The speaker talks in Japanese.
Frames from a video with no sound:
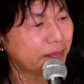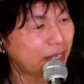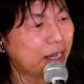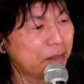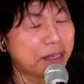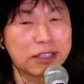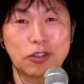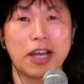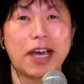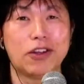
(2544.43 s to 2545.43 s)
まだそ
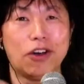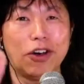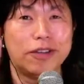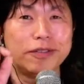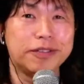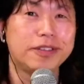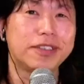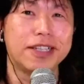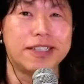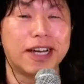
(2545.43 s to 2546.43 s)
れ、あの、
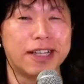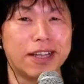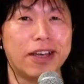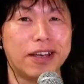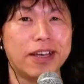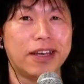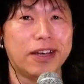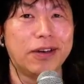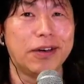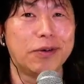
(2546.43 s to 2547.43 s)
スケッチ書いて、
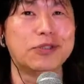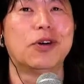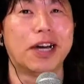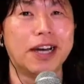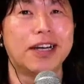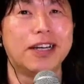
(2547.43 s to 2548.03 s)
えー、送ろうか。